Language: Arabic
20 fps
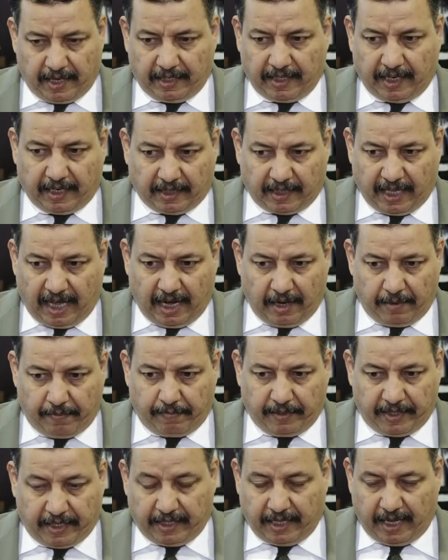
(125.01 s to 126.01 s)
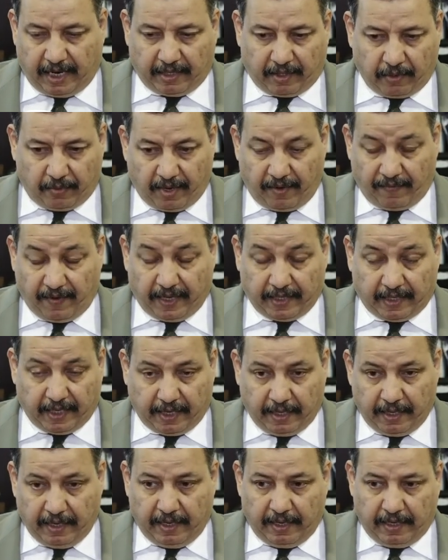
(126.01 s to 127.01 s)
قدر الطالب بجدارته وكفاءته
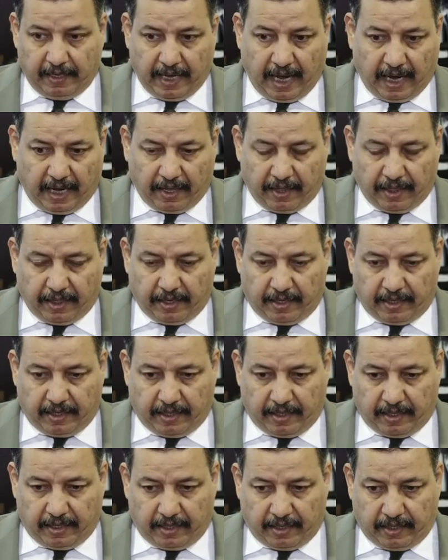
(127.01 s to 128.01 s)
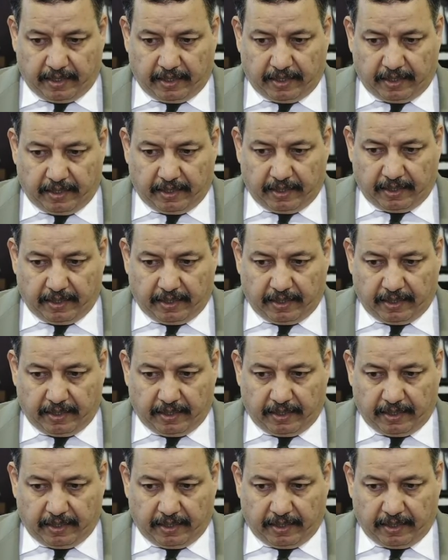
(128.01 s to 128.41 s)
ياخذ الـ الـ